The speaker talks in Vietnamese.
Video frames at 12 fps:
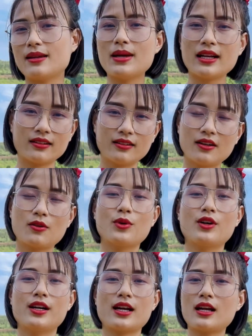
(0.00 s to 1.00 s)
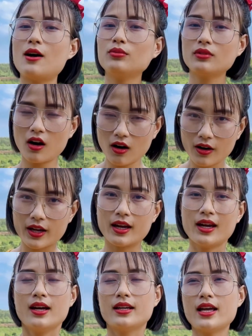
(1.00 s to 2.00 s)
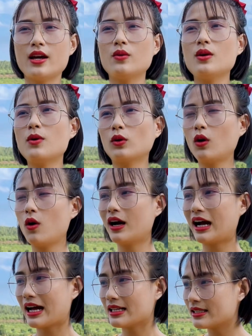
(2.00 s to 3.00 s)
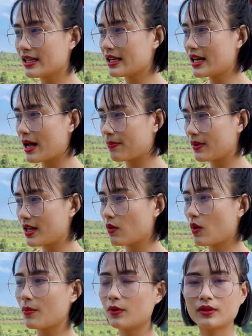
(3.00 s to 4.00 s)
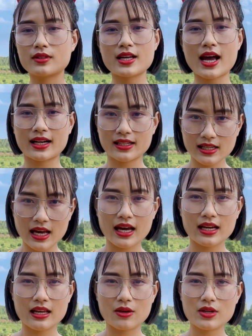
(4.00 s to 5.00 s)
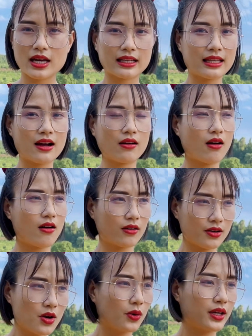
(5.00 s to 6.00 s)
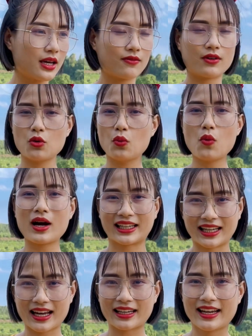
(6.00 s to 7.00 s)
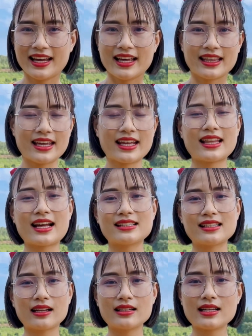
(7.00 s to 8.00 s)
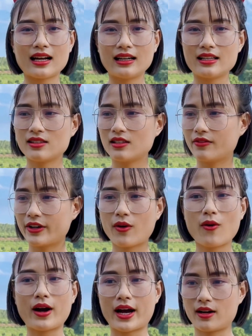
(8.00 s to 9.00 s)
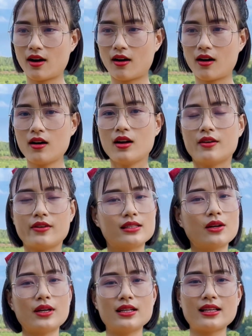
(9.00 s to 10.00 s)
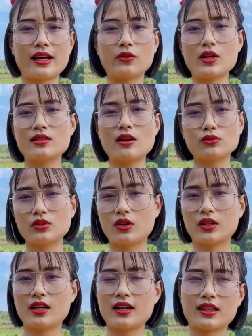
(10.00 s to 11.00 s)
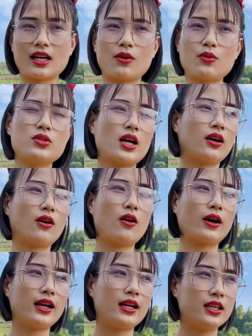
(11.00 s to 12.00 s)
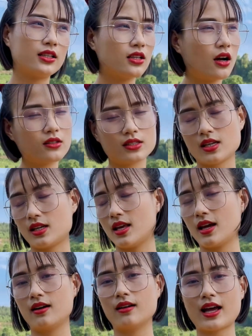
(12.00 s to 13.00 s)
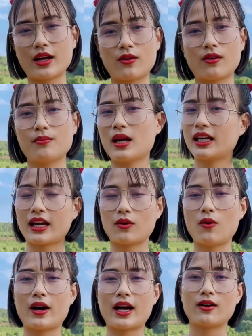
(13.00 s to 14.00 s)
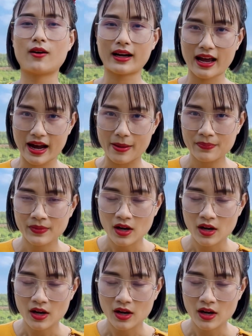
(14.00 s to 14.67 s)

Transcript: lý bình thường của một người đàn ông thôi. Nếu như một cô gái xinh đẹp đi qua một chàng trai, nếu như anh ta có điều kiện và đúng hoàn cảnh thì anh ta sẵn sàng lên giường với cô gái đó. Và sau khi giải quyết xong rồi thì người ta cũng chẳng có cái lý do gì để ở lại bên cạnh cô gái đó cả.